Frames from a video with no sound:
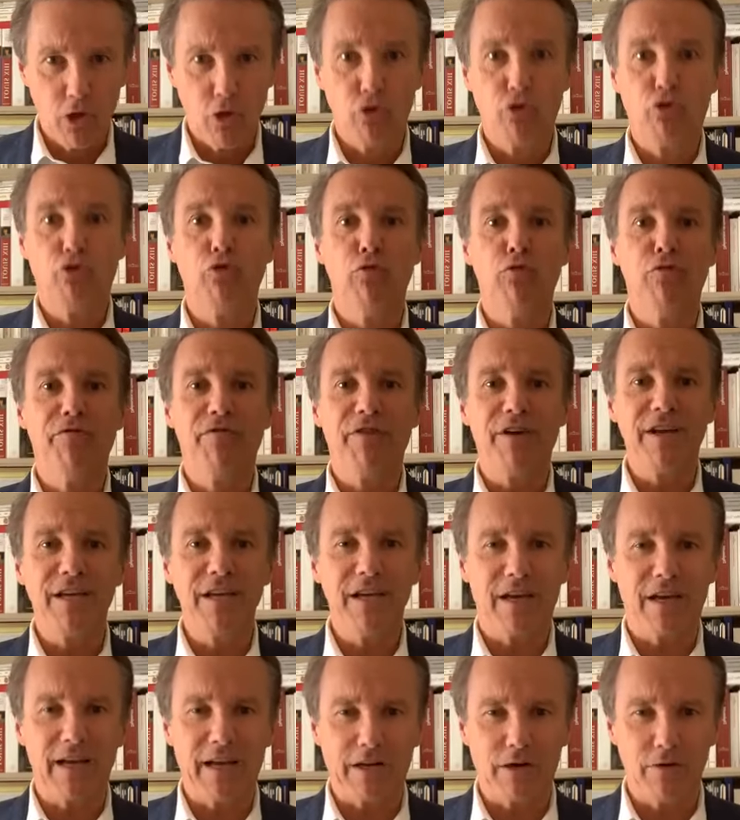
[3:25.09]

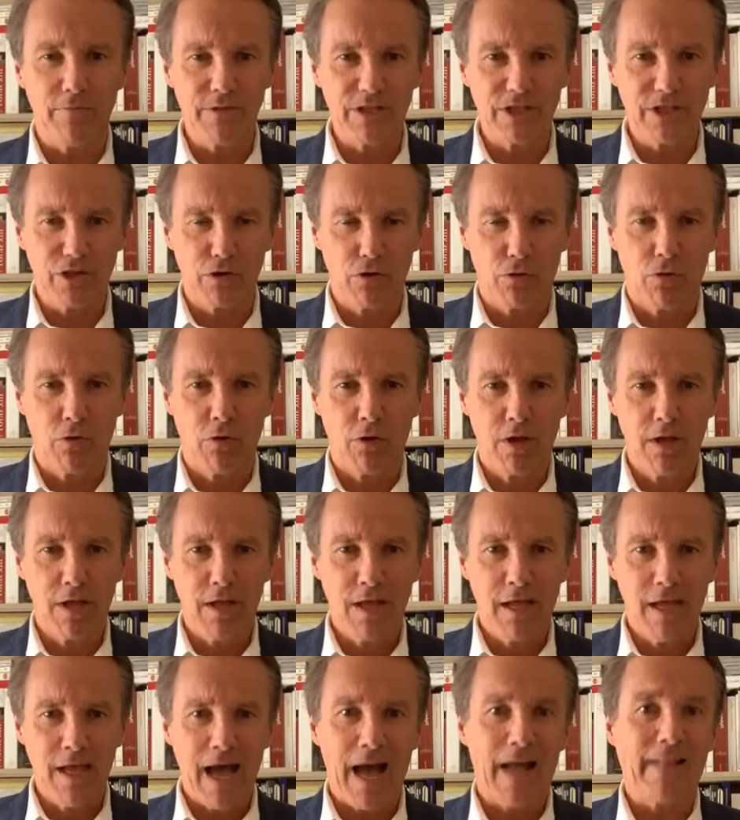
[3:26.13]
d'ouvrir la commission
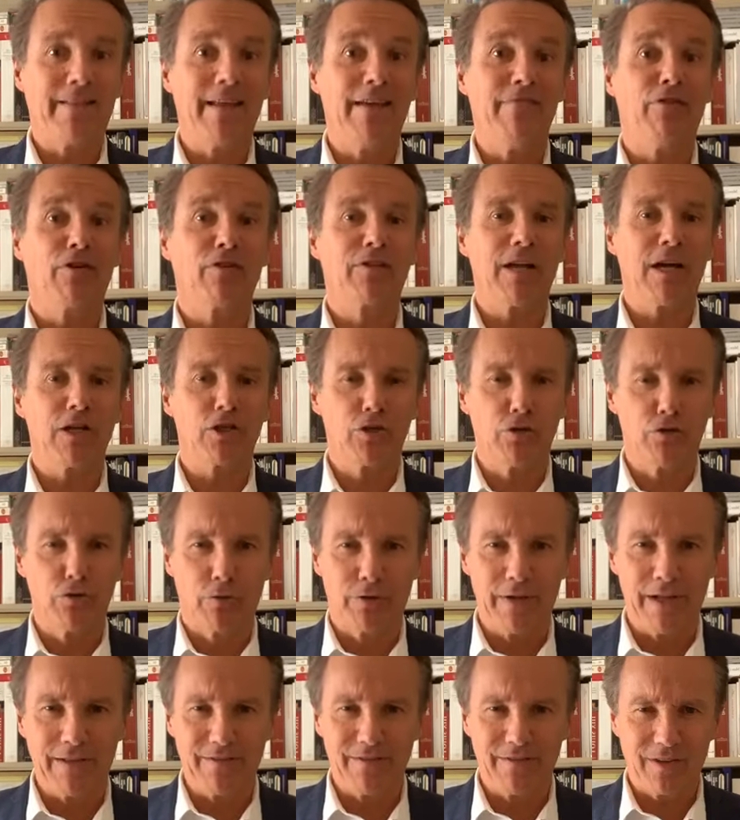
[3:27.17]
à davantage de
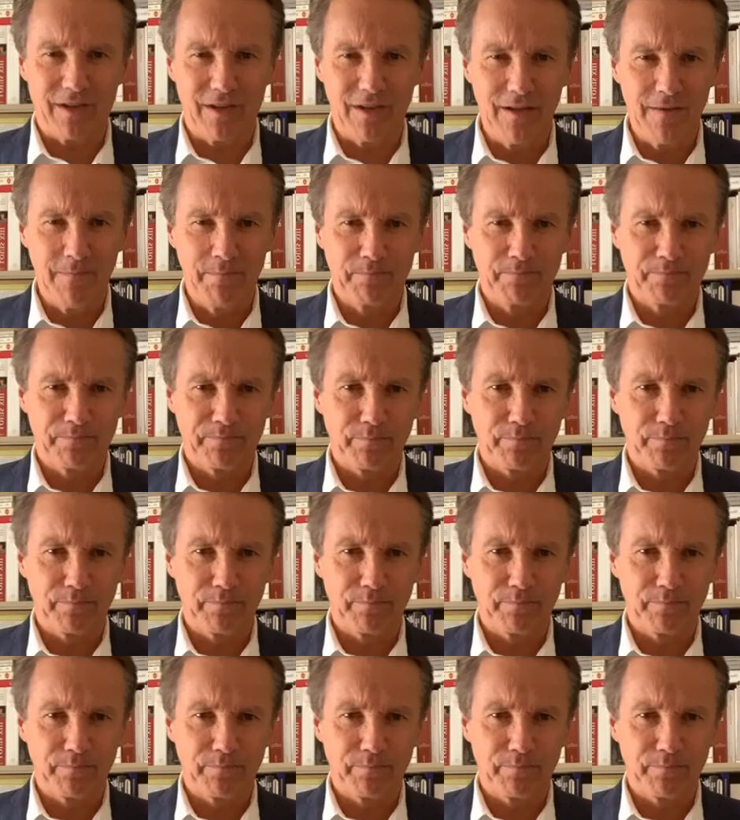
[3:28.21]
non-inscrits